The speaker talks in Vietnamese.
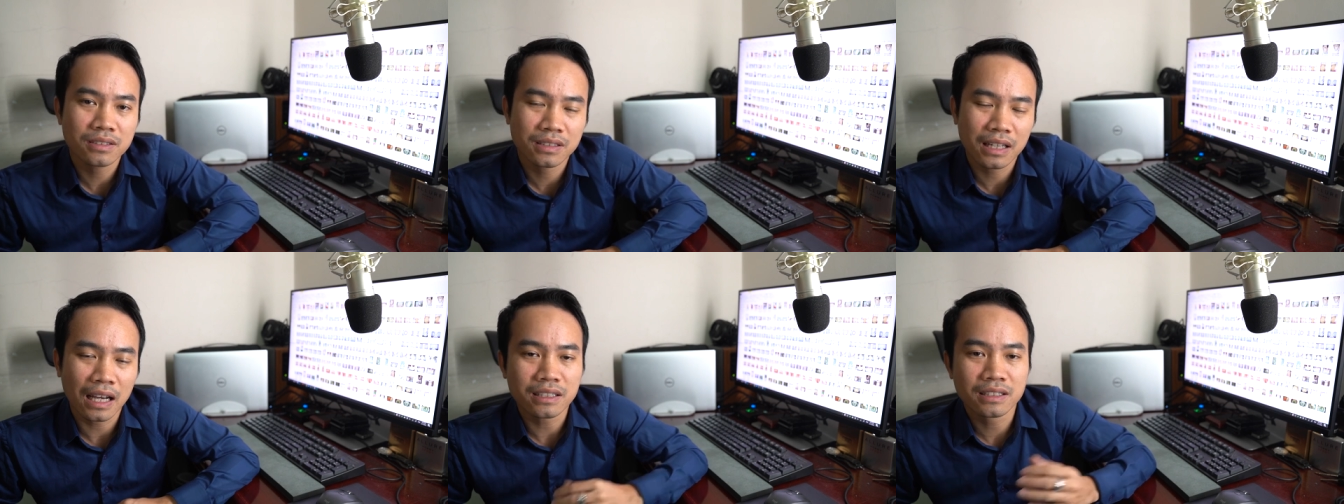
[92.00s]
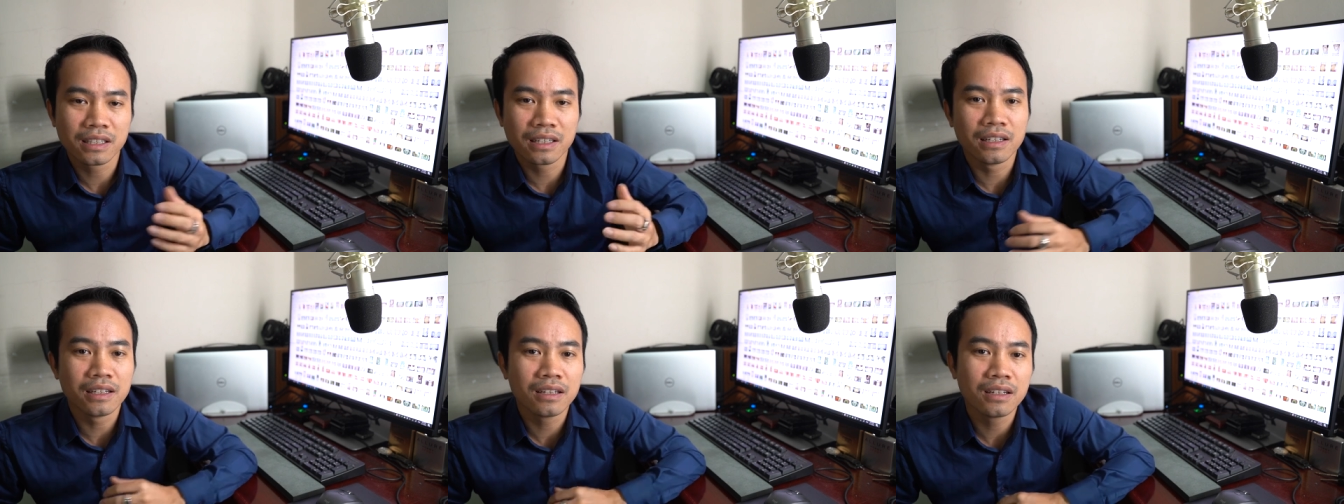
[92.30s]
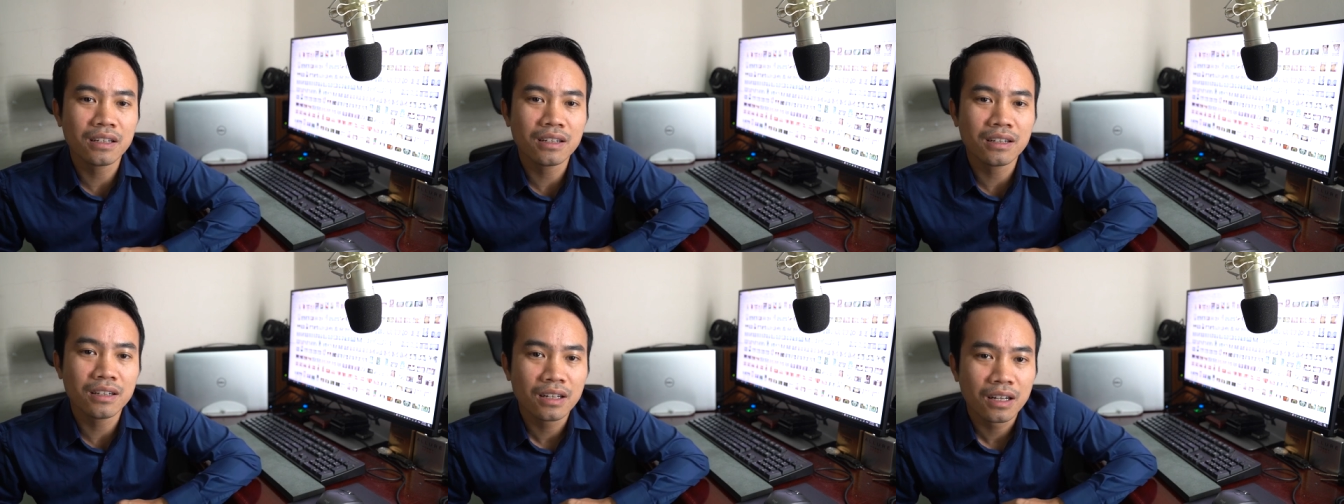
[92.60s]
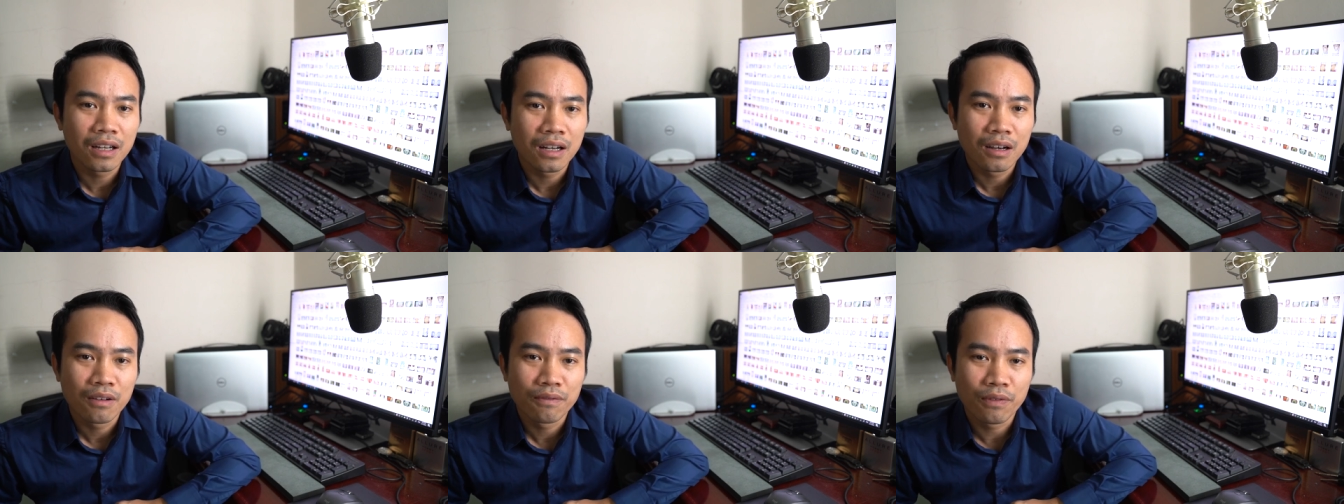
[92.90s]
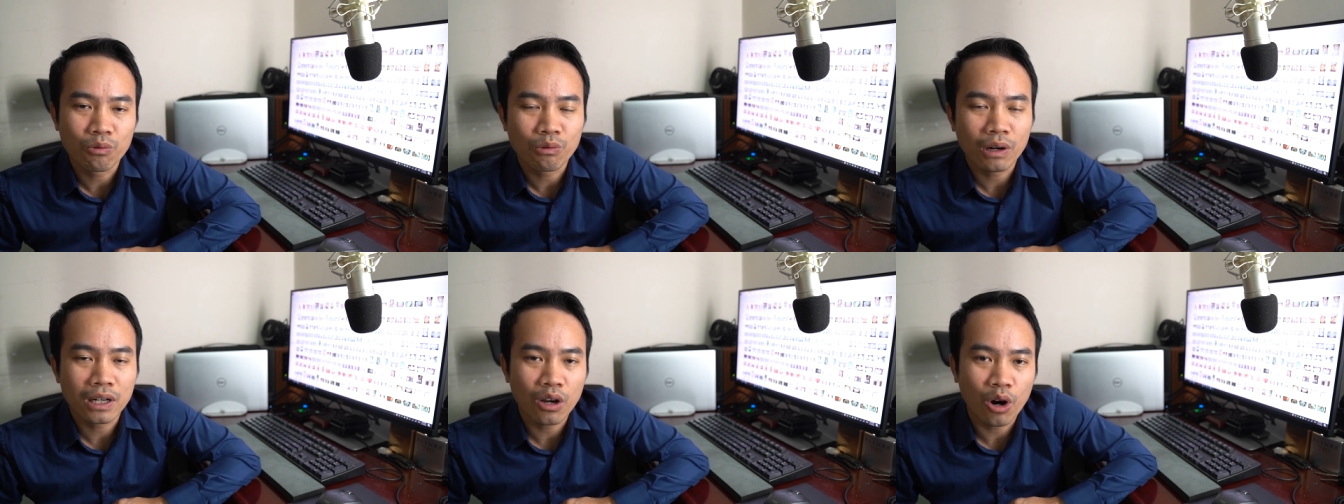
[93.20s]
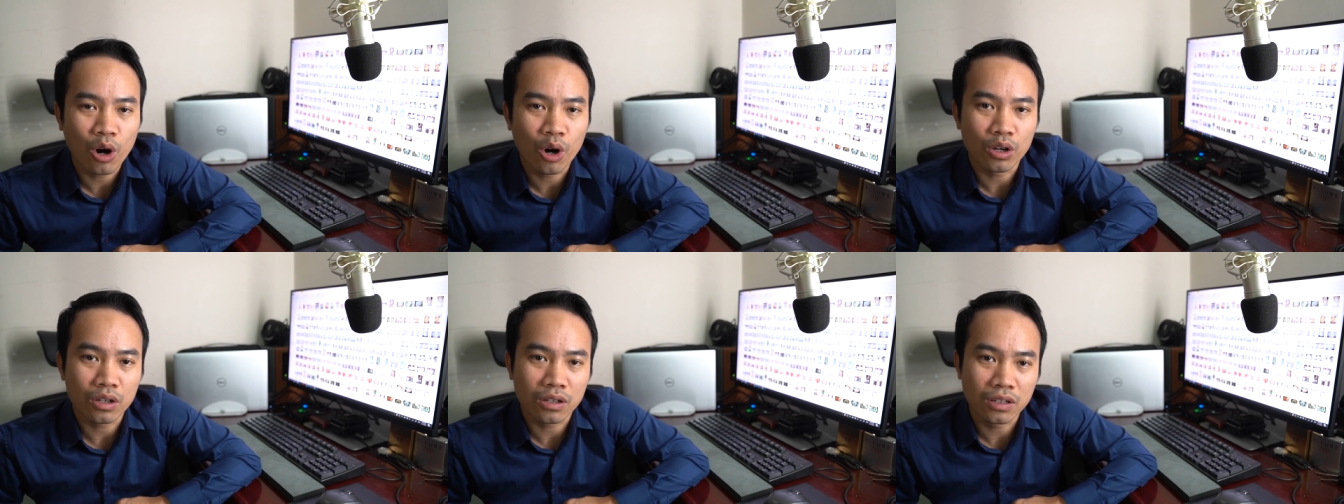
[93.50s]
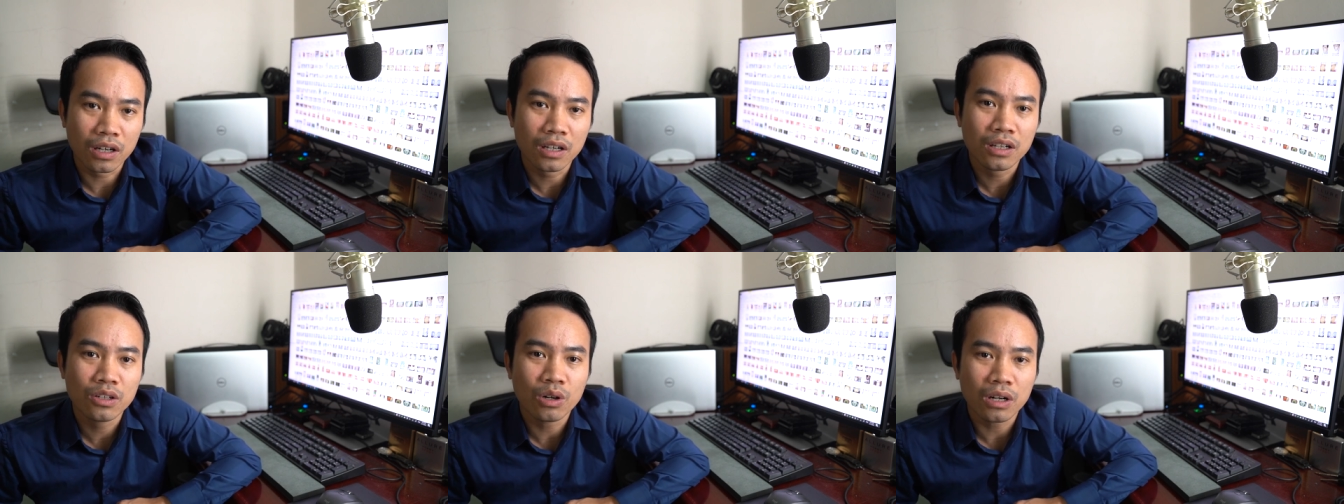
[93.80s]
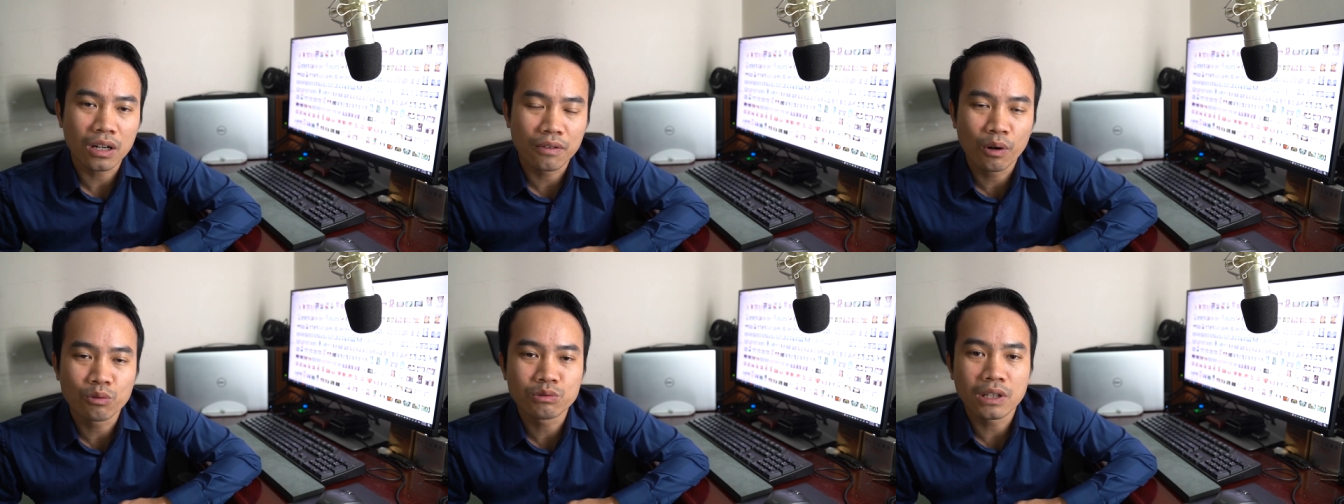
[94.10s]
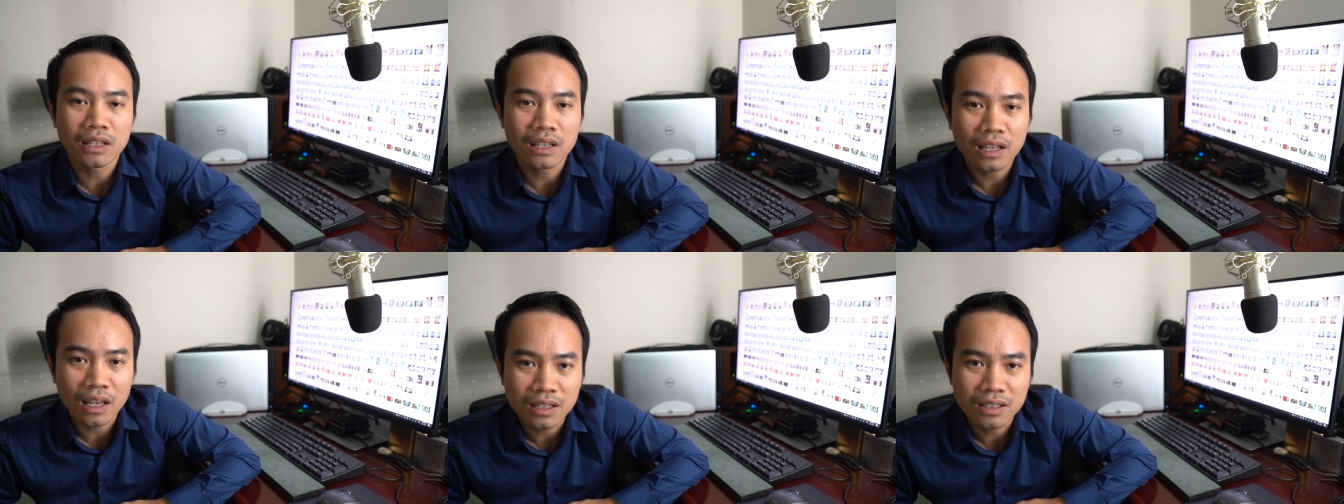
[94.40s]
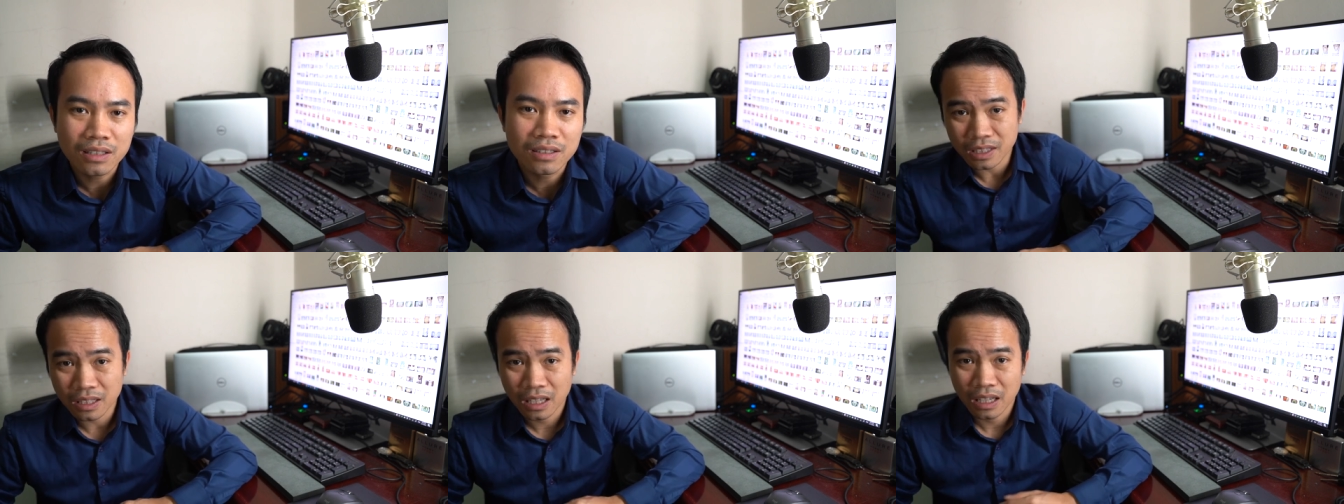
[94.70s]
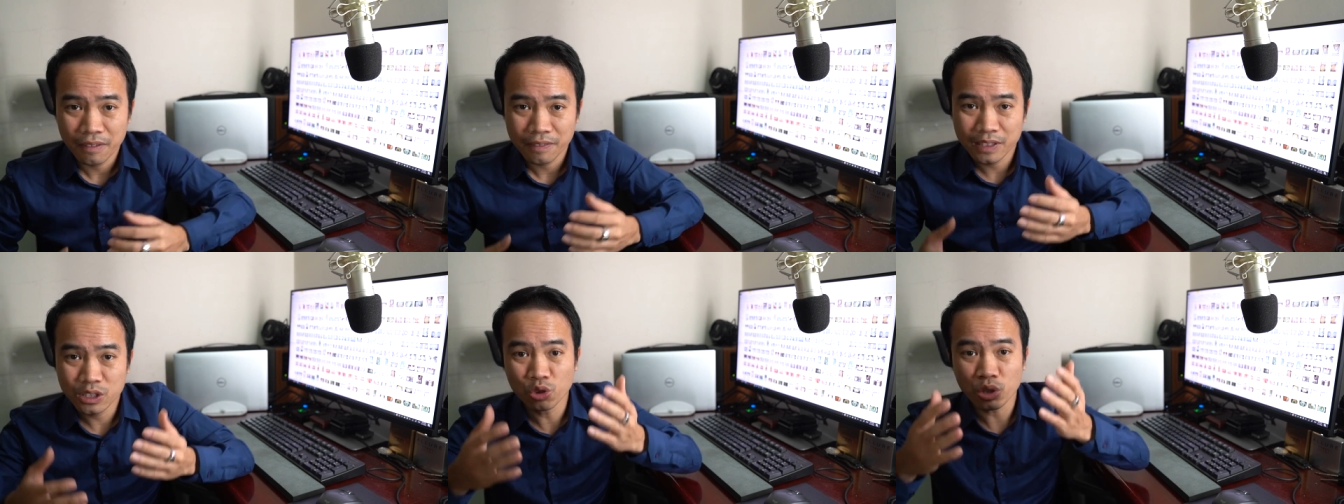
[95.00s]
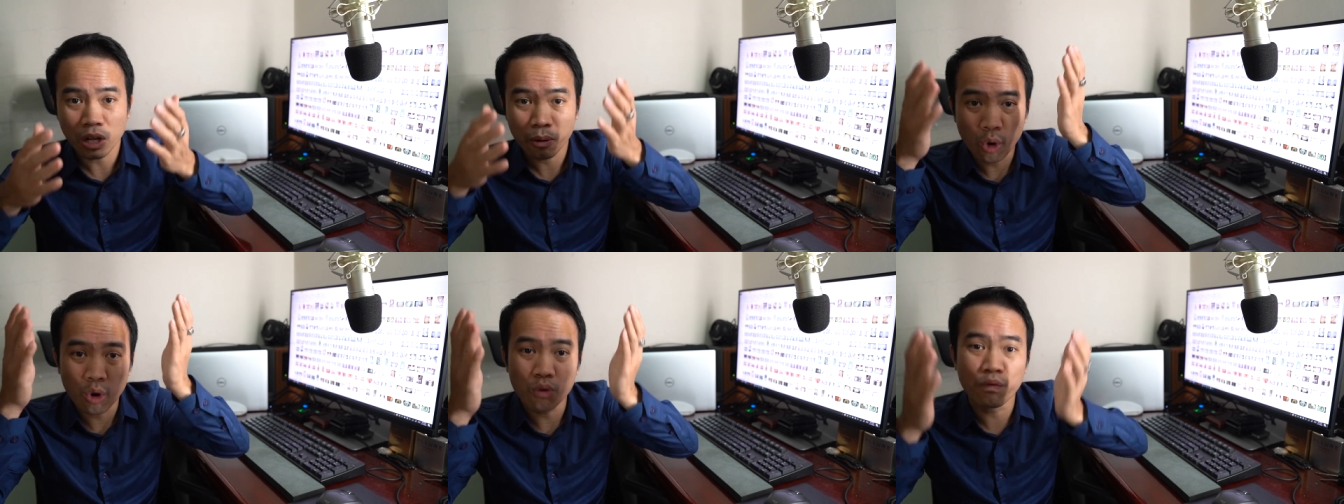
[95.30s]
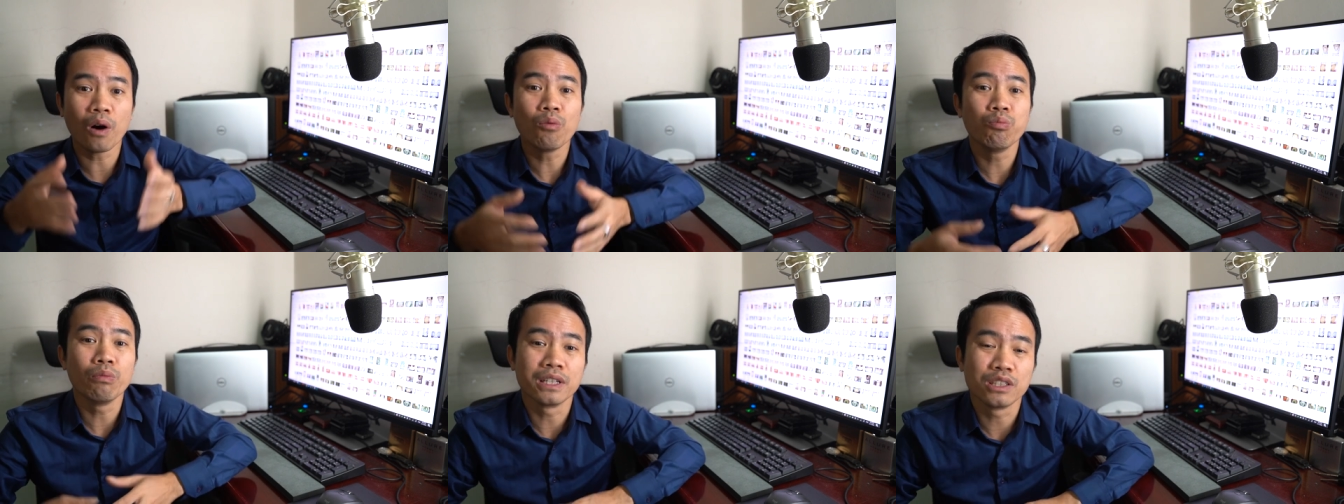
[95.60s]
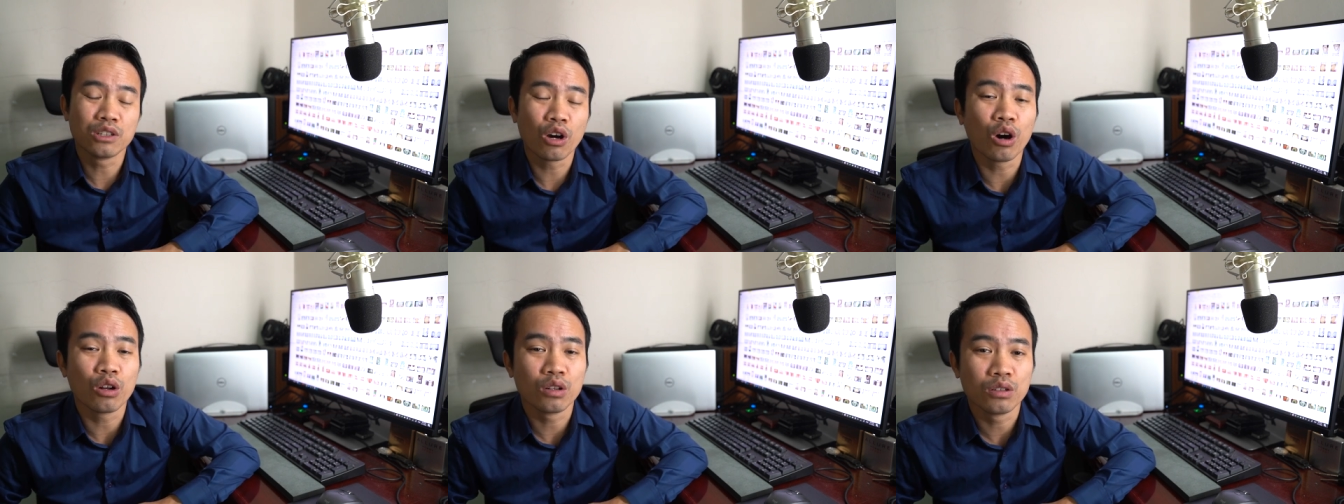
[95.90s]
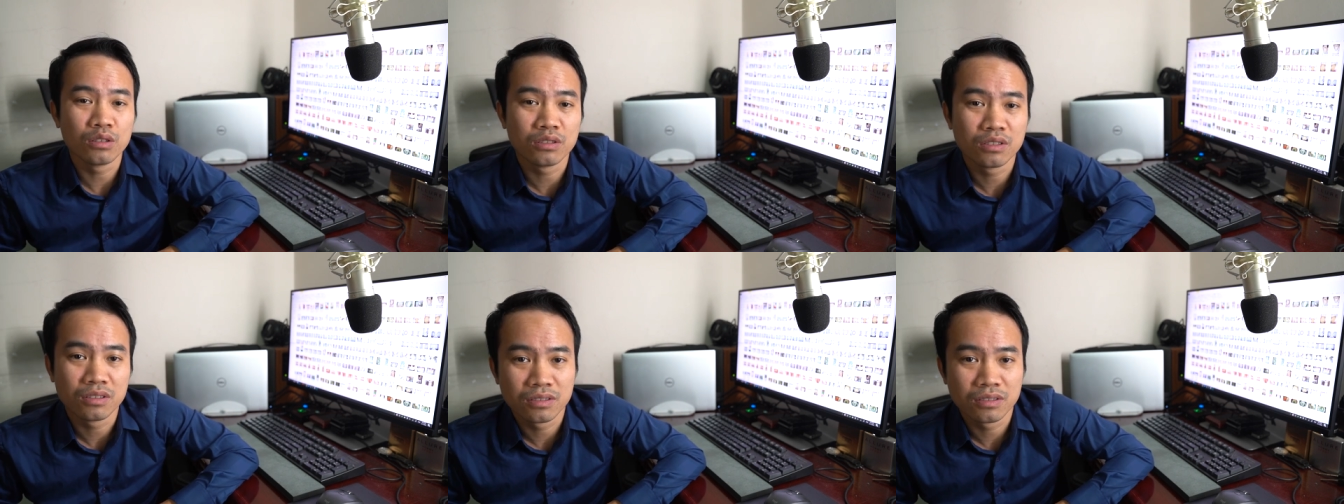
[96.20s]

trang trí ờ, phong ăn hỏi cưới hoặc là phong gia tiên ví dụ cái bộ phong mình chọn